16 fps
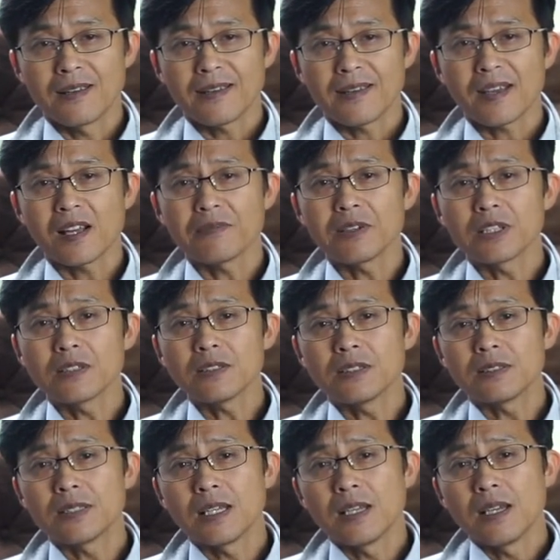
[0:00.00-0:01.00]

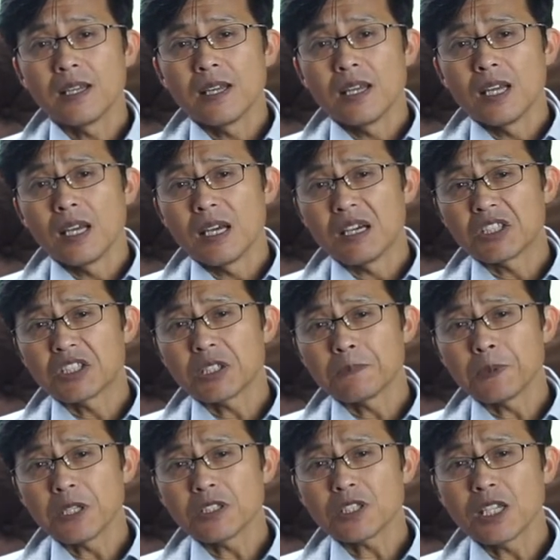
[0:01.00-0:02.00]
캘뱅은 아,
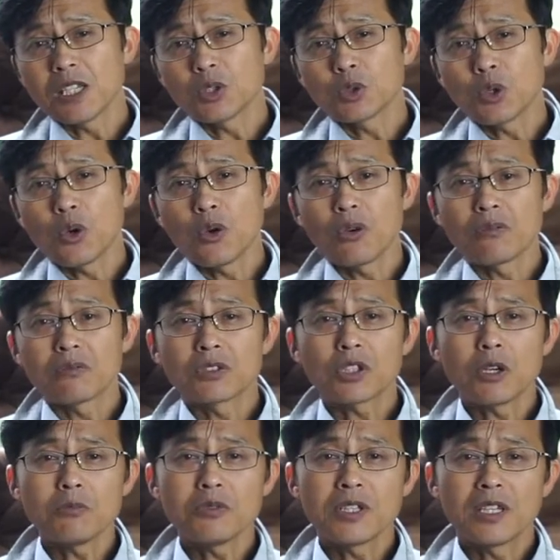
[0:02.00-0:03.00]
시편 찬송
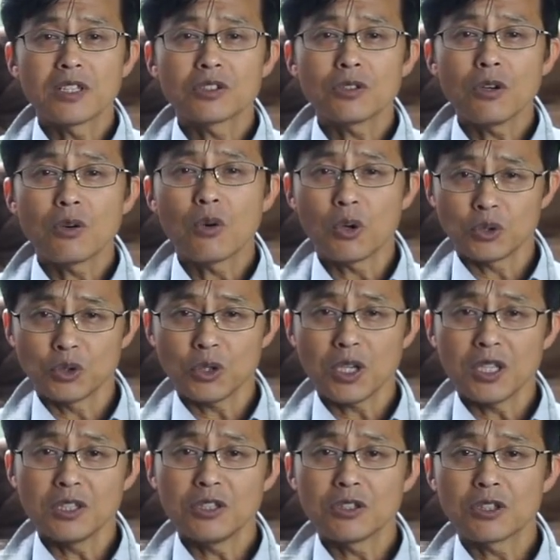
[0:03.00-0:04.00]
서문에서 곡조가
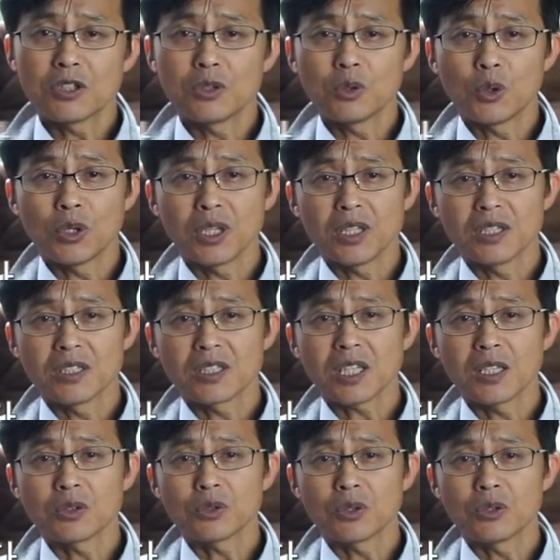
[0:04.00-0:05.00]
있는 기도인
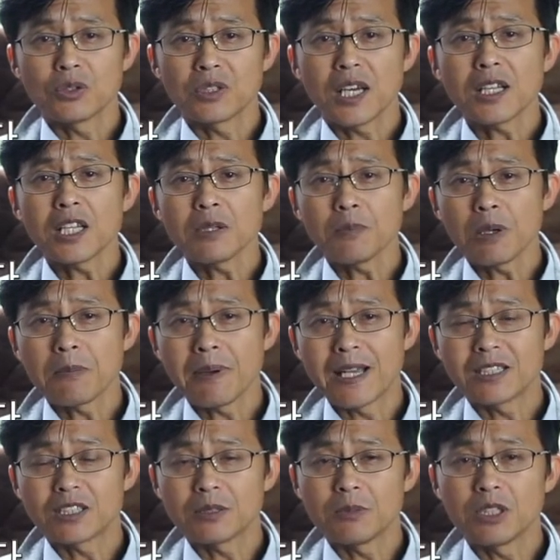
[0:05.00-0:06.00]
찬송은 하나님의
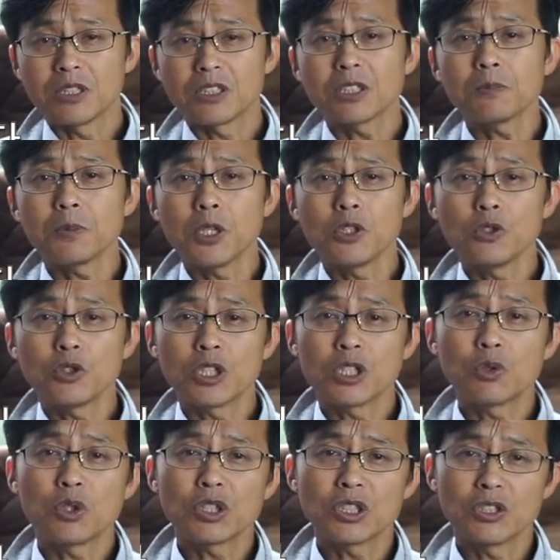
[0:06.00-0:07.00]
말씀인 시편으로
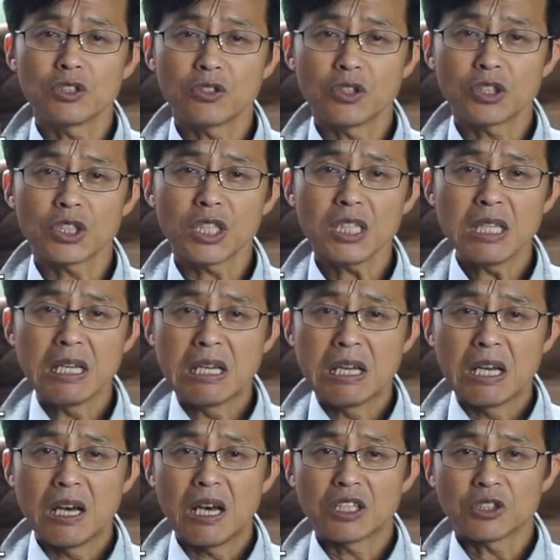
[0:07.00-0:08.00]
이루어지는 것이
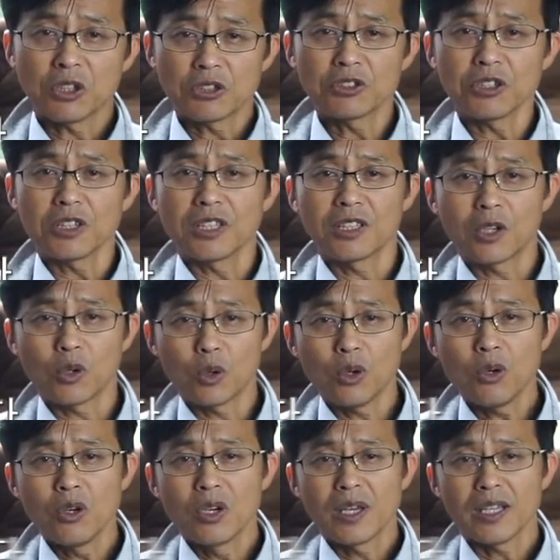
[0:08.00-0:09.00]
아, 적절하다고
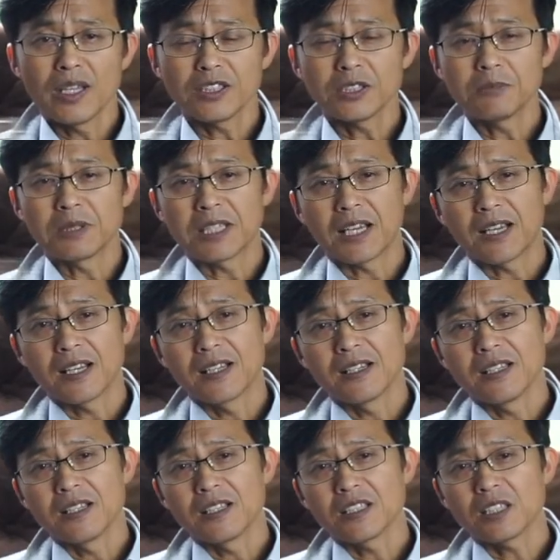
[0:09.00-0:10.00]
했습니다.
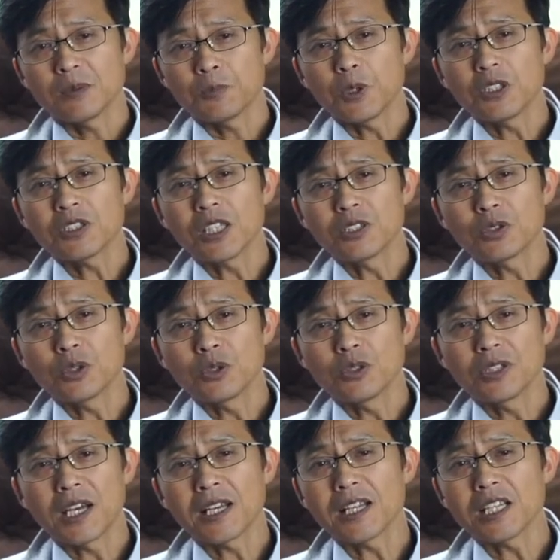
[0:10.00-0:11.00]
시편 찬송은
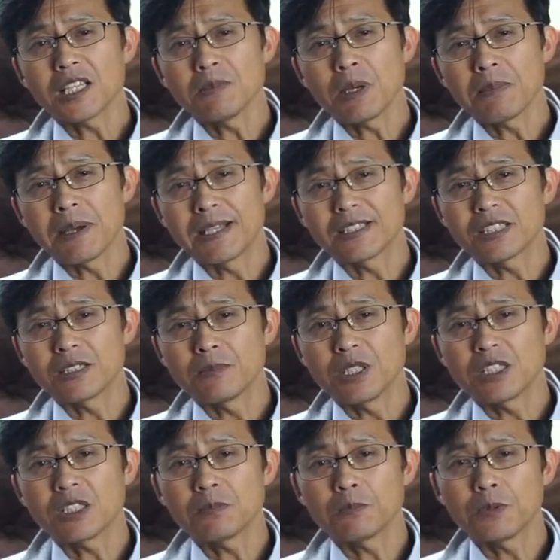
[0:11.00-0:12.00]
하나님의 말씀인
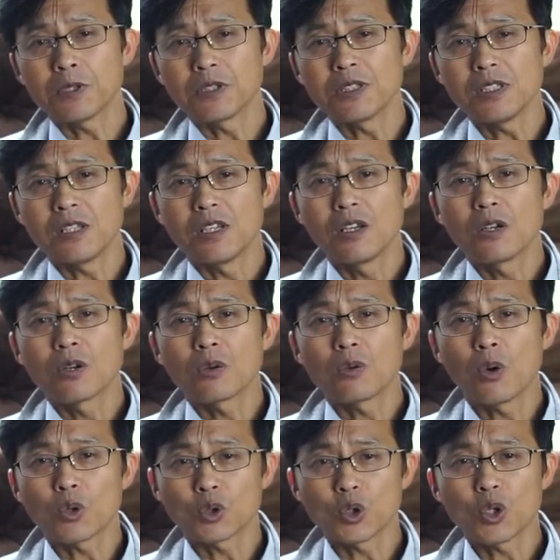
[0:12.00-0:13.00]
시편을
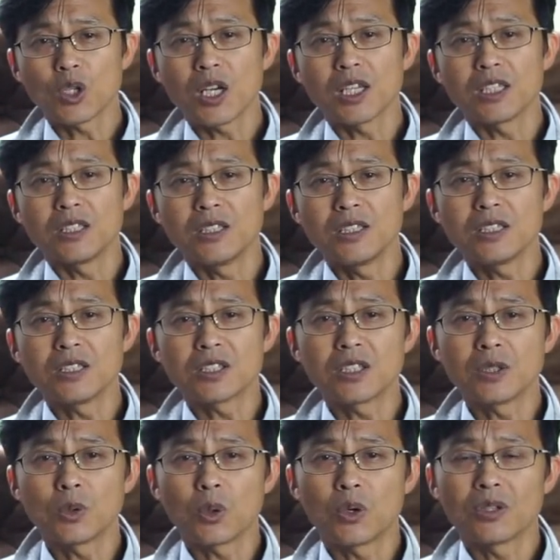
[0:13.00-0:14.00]
곡조가 있는
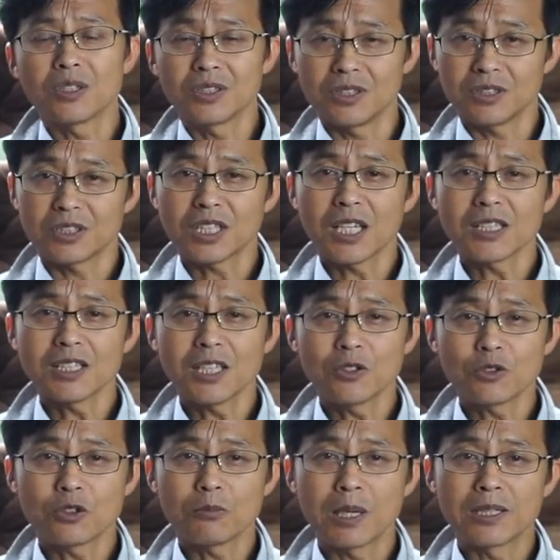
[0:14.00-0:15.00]
기도, 즉
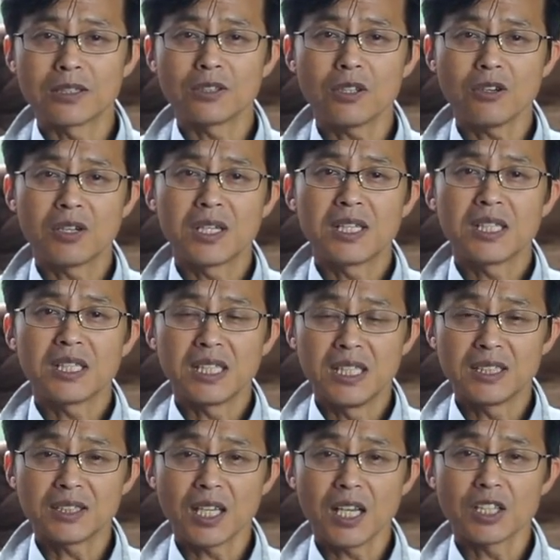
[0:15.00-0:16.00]
찬양으로 만들어
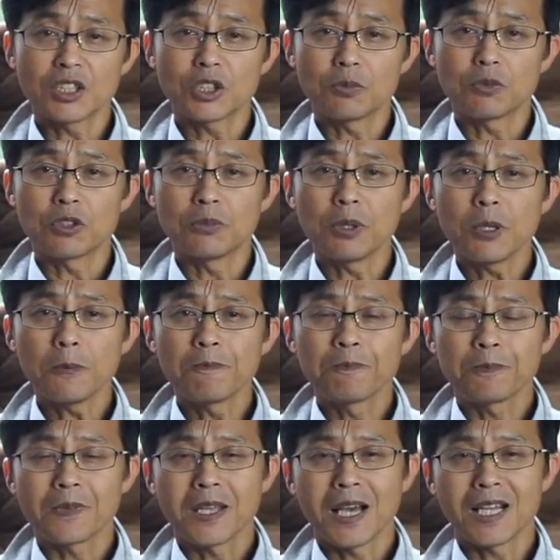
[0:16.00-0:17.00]
일상에서 부르며
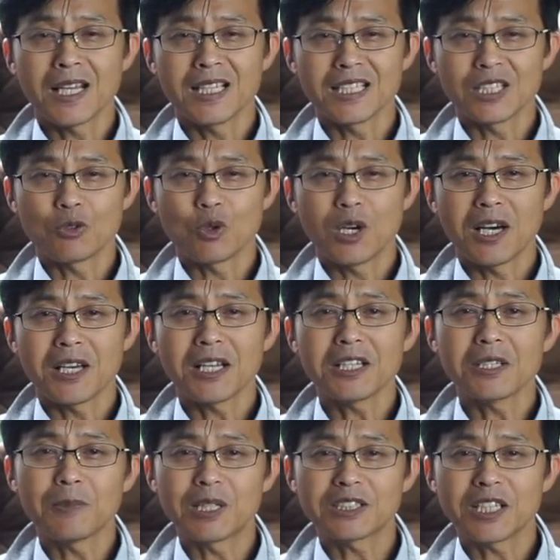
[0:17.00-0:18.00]
하나님과
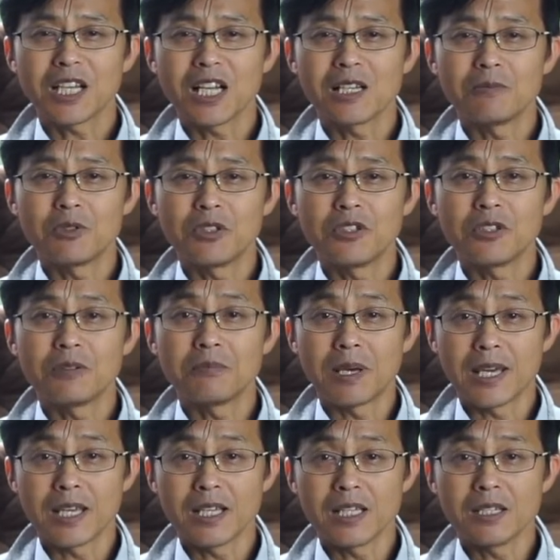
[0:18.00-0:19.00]
하나됨의 삶을
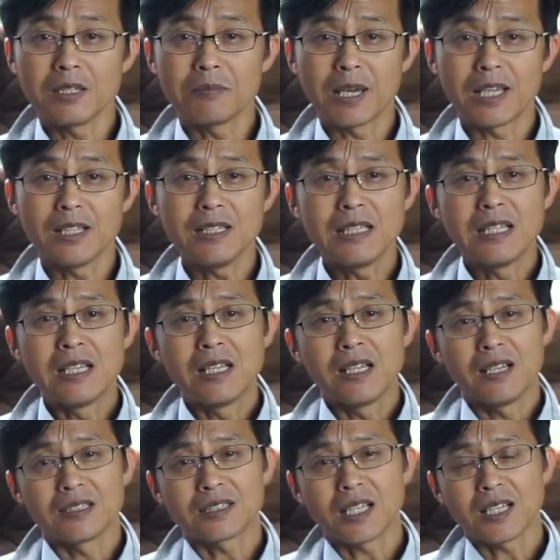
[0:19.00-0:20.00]
매일매일
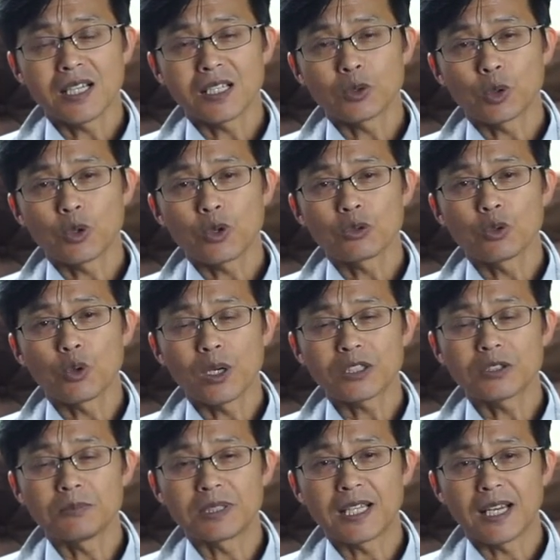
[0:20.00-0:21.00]
살아가도록
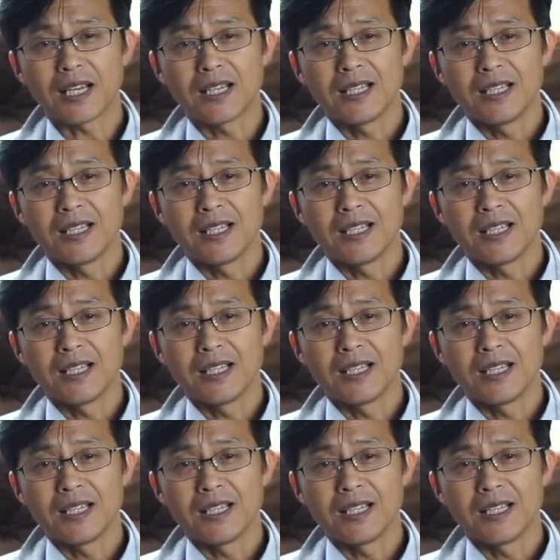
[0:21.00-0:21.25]
도왔습니다.